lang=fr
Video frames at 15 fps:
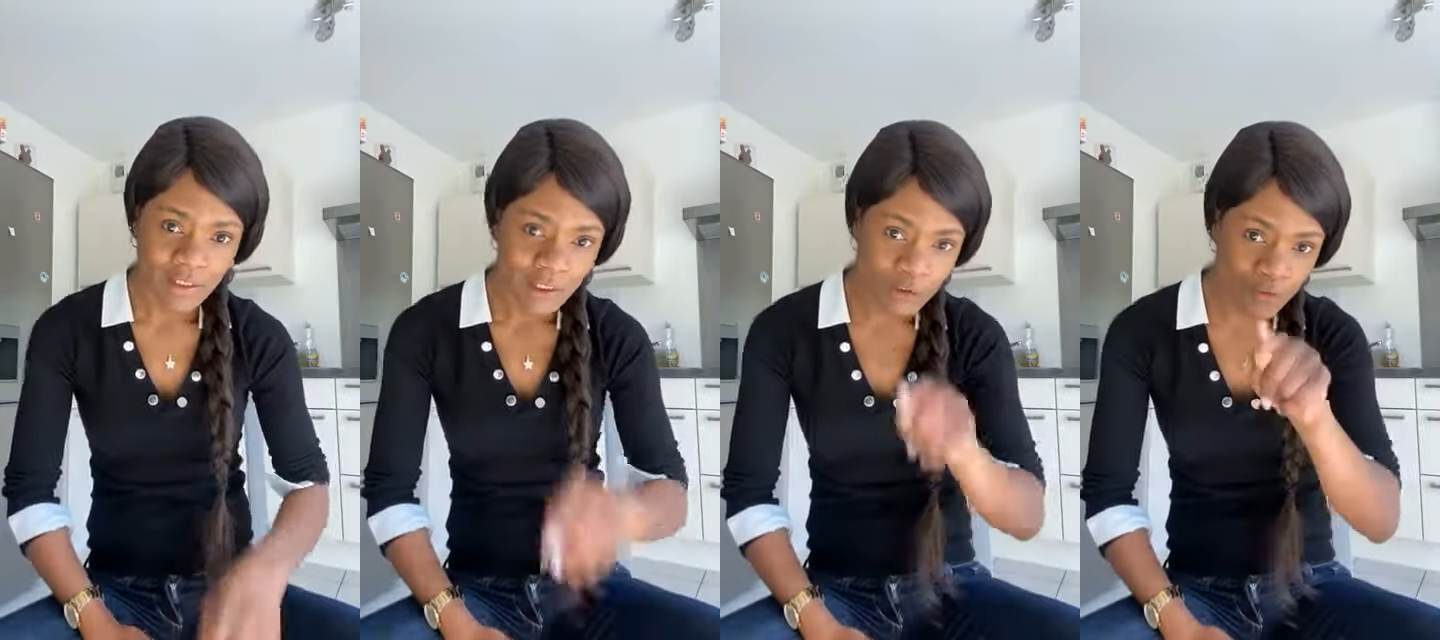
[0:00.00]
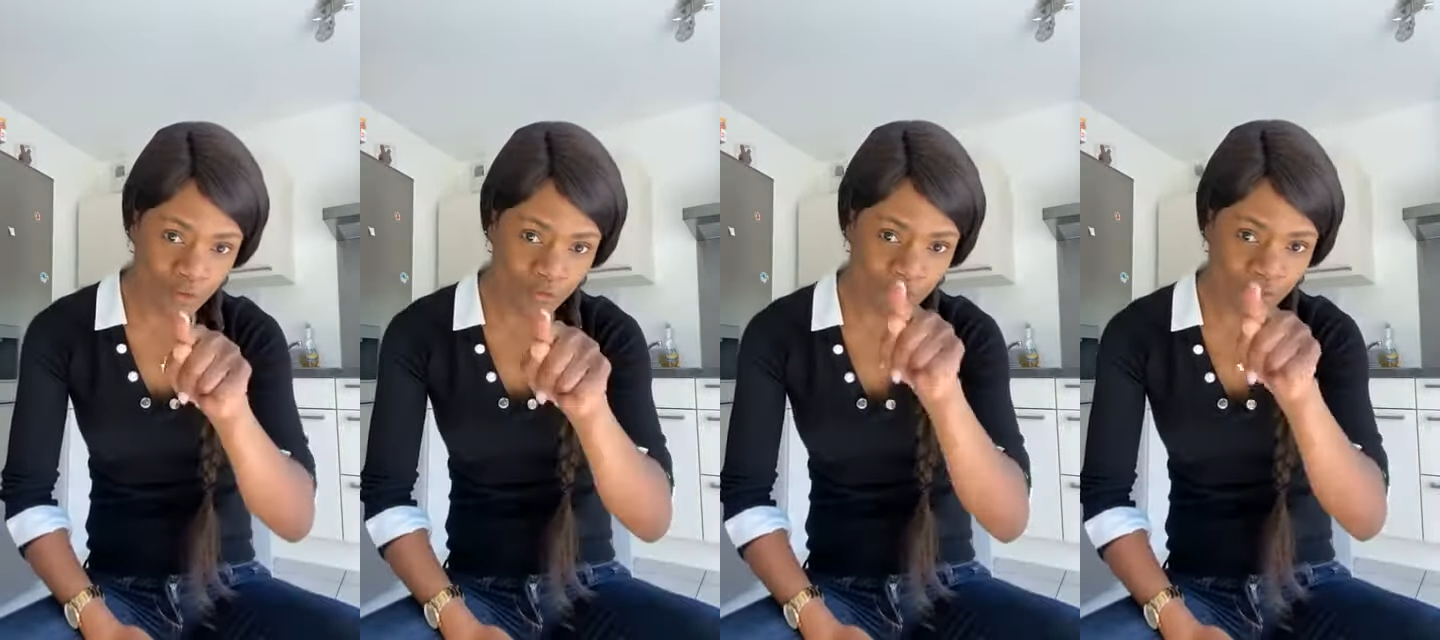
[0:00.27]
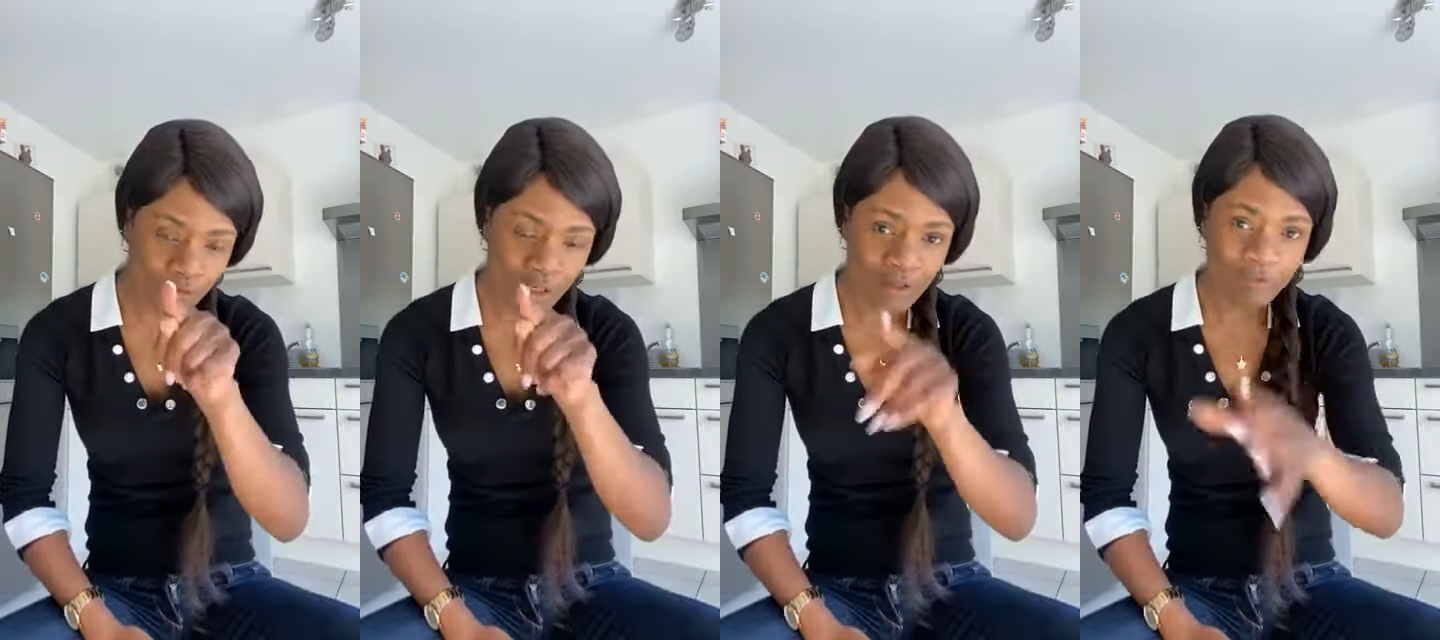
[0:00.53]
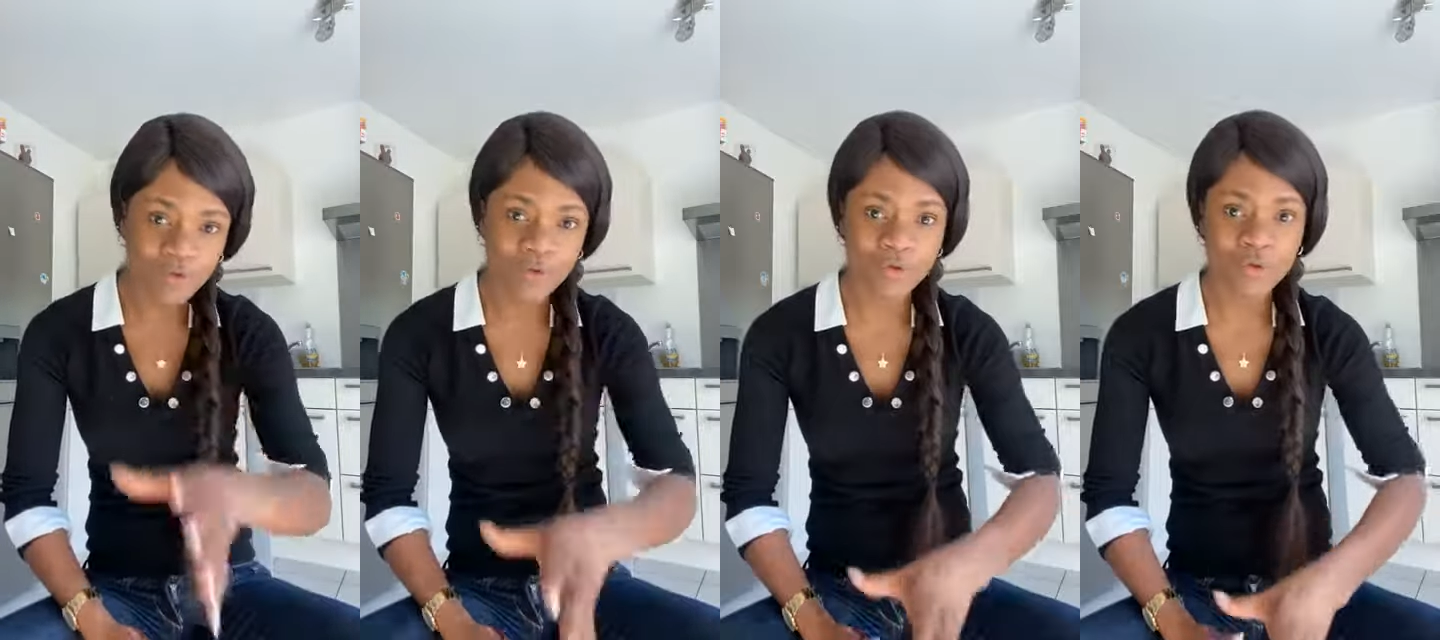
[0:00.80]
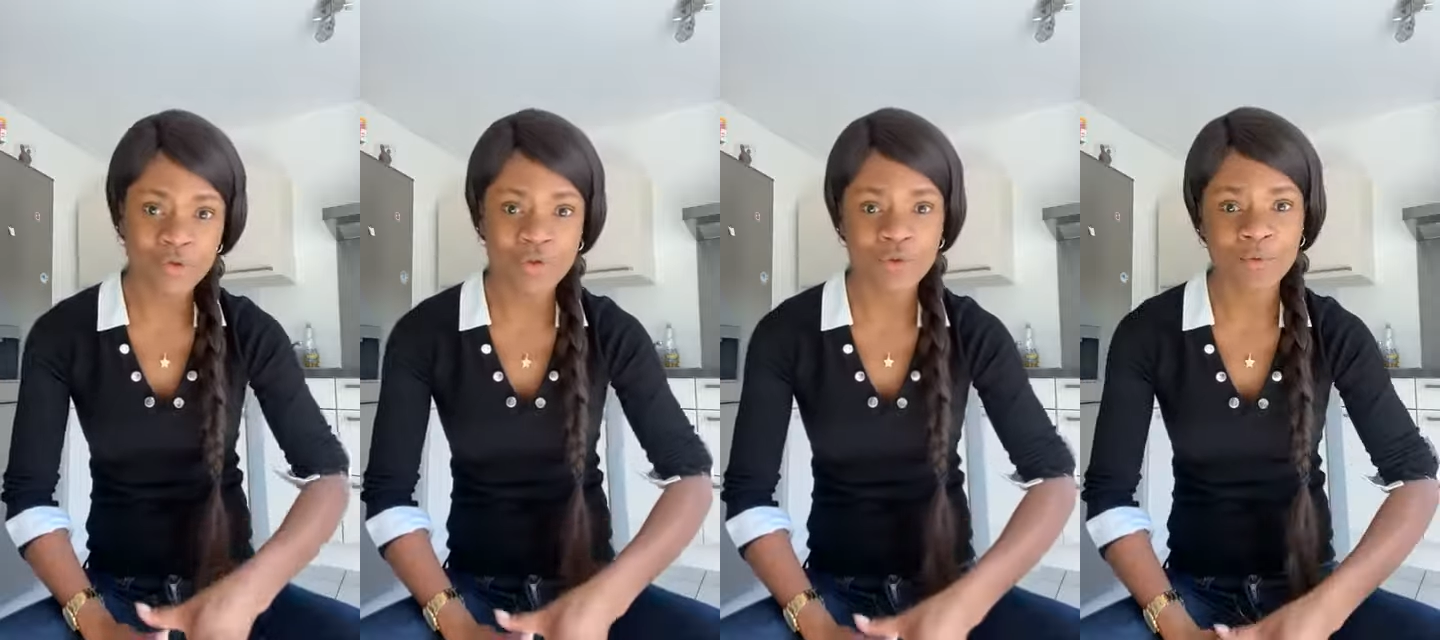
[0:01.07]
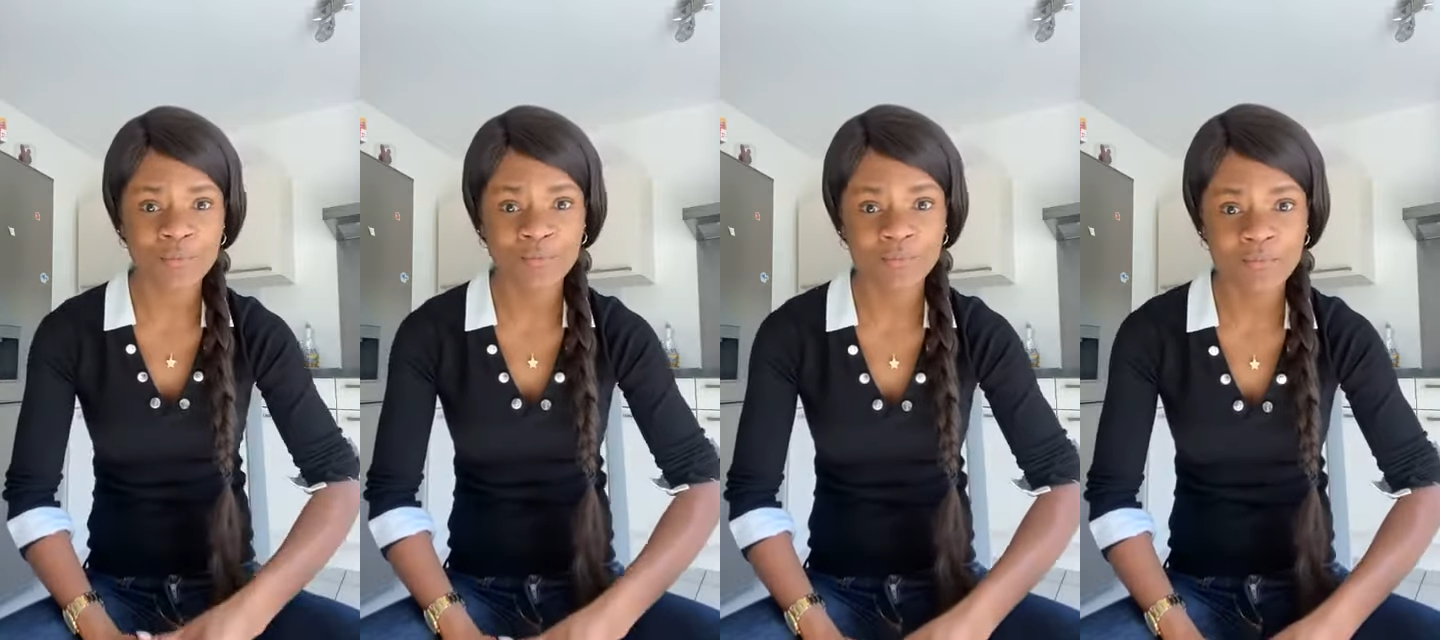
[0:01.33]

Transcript: Ils ont vu à votre jeu.